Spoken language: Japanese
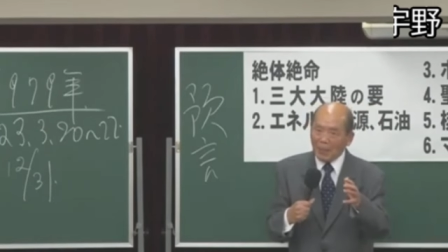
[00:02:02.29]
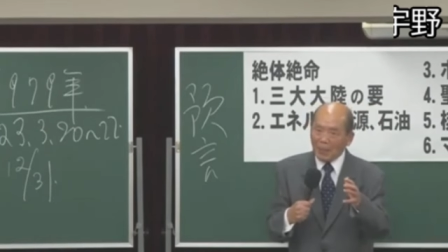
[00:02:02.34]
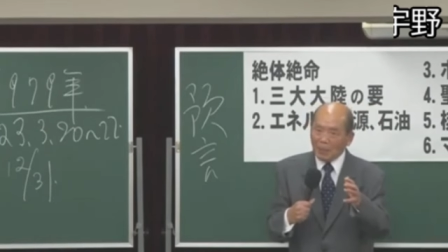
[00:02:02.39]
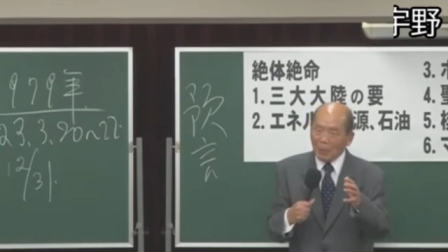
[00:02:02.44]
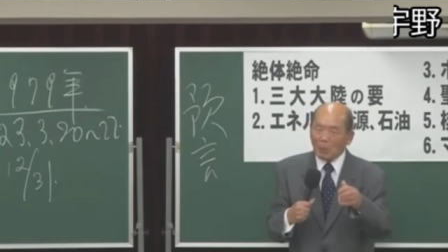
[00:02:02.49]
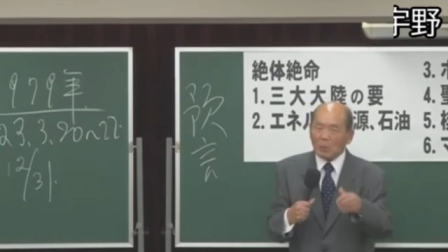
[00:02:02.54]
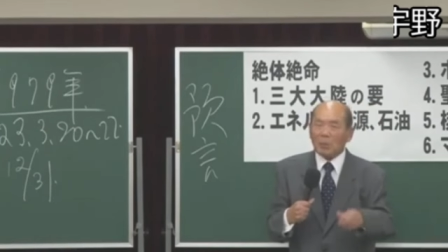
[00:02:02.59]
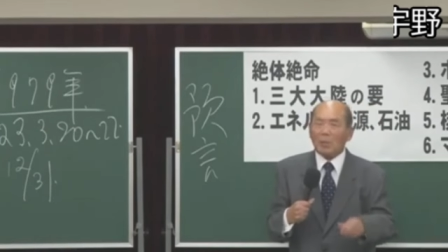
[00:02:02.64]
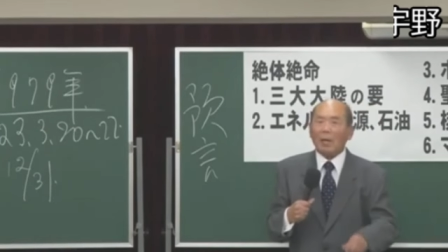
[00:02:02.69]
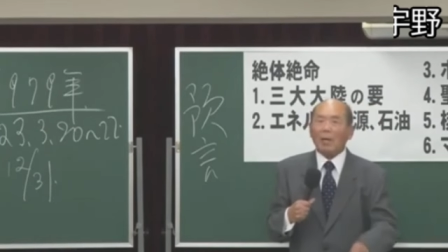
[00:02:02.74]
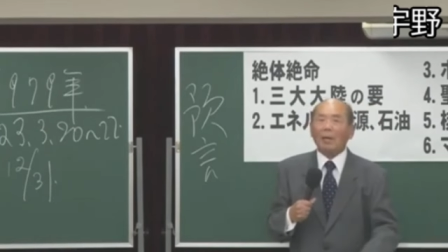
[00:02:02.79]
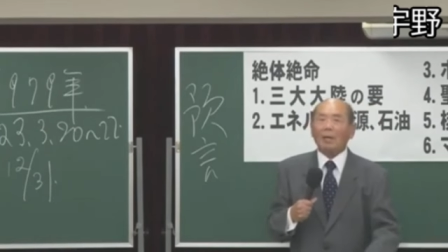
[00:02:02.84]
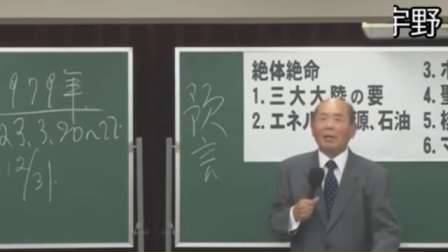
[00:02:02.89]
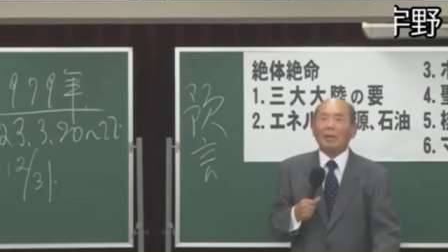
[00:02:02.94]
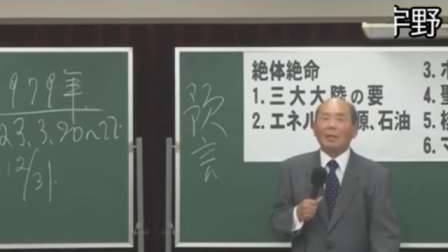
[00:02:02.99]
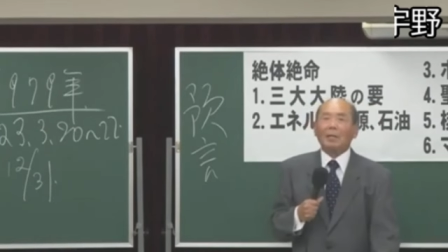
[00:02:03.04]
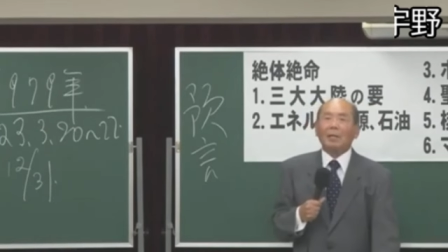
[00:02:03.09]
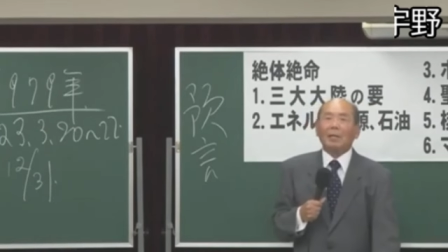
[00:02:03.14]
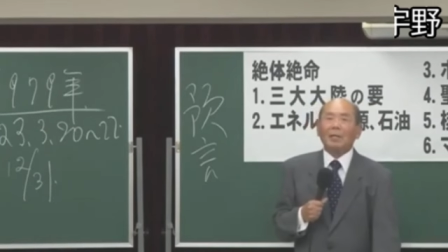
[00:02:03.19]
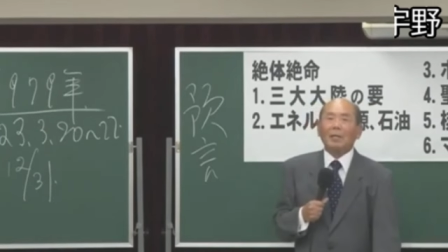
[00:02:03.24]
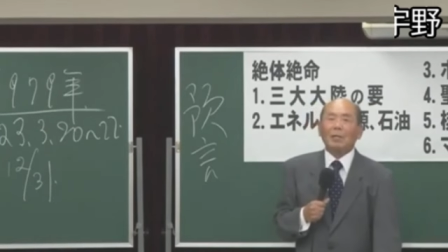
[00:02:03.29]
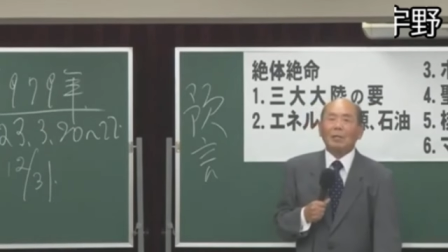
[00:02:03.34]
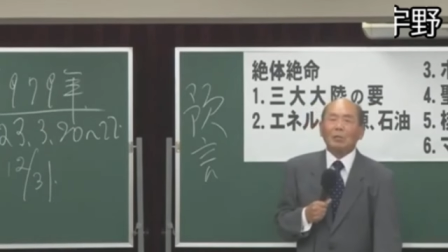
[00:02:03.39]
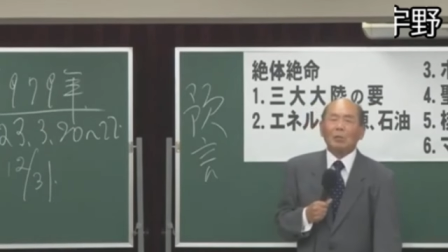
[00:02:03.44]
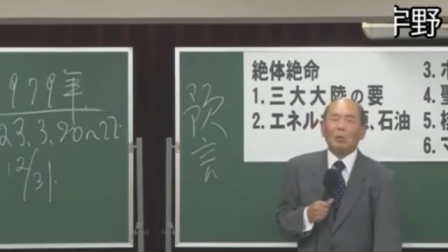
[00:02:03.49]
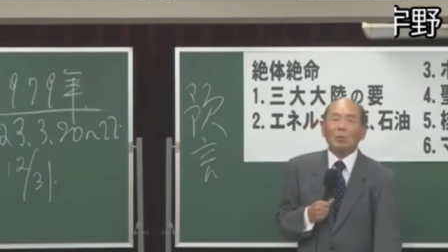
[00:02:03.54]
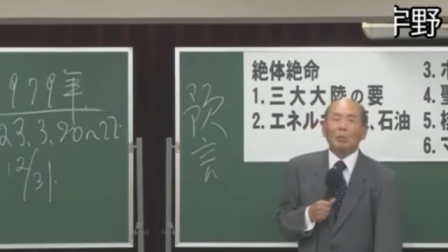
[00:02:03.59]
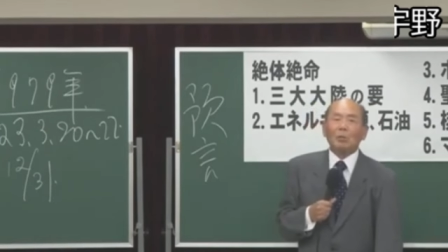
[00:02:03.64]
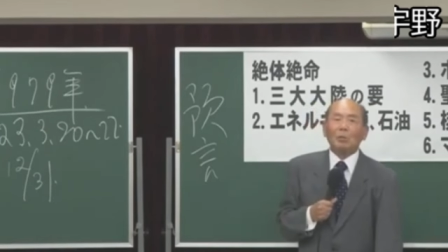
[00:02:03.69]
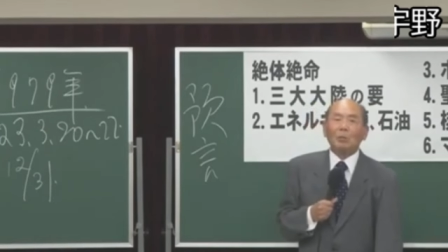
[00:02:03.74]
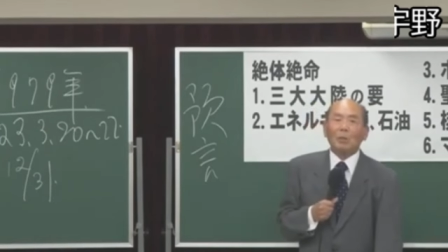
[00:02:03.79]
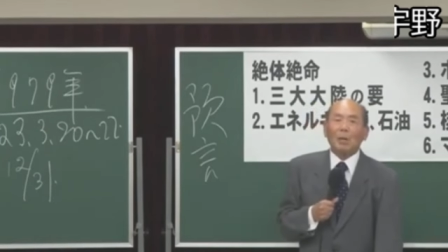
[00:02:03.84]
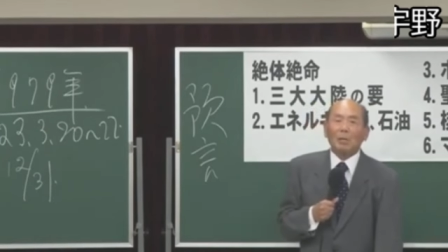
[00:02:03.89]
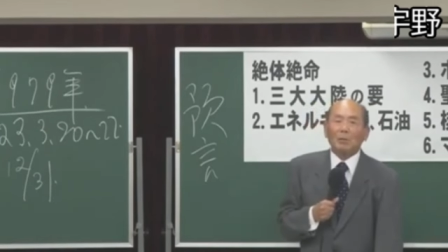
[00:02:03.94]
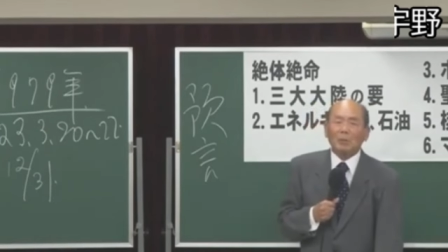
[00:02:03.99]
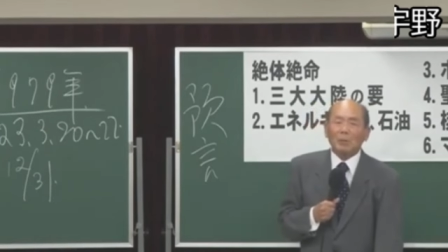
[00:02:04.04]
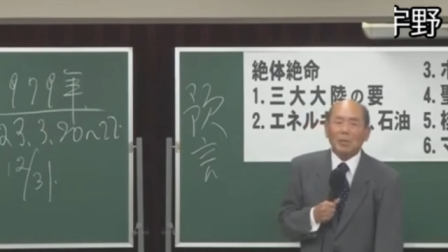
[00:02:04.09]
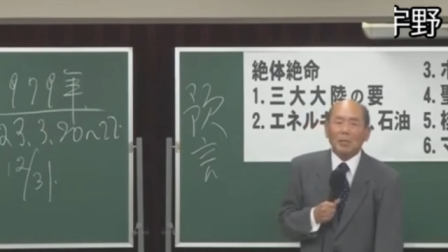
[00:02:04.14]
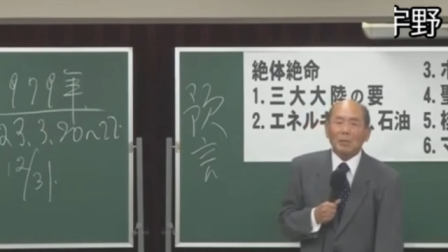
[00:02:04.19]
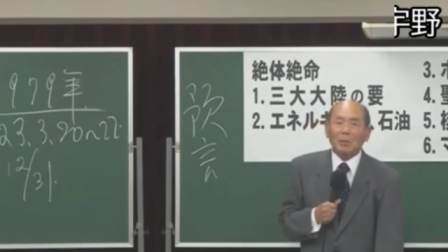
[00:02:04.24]
そしてその旧
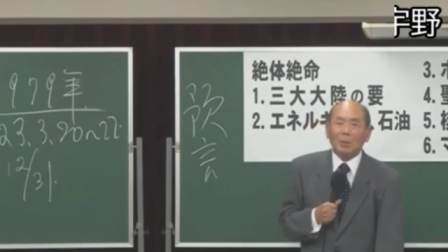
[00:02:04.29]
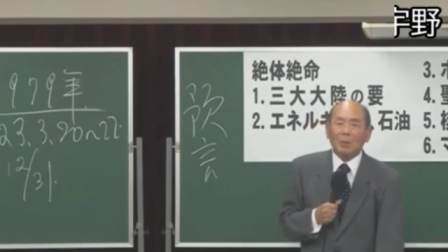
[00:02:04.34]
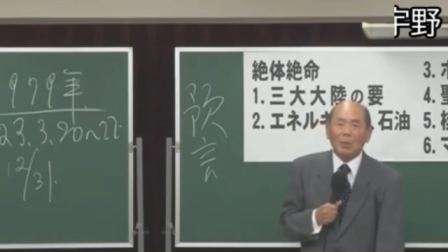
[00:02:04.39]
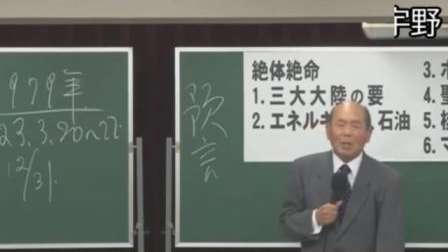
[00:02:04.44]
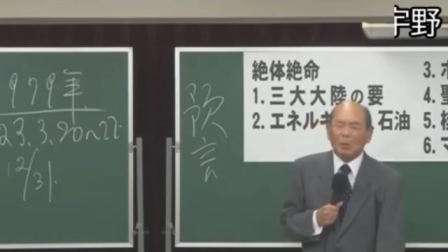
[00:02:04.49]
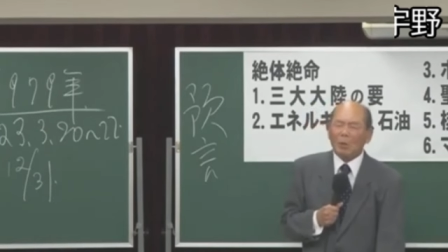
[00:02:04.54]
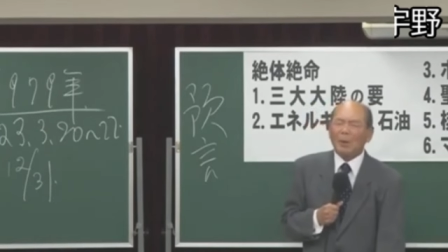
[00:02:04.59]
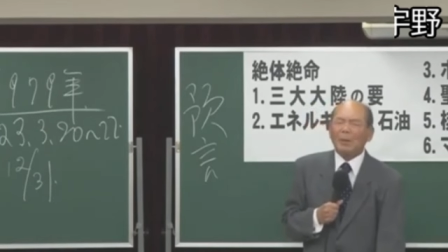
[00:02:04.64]
約聖書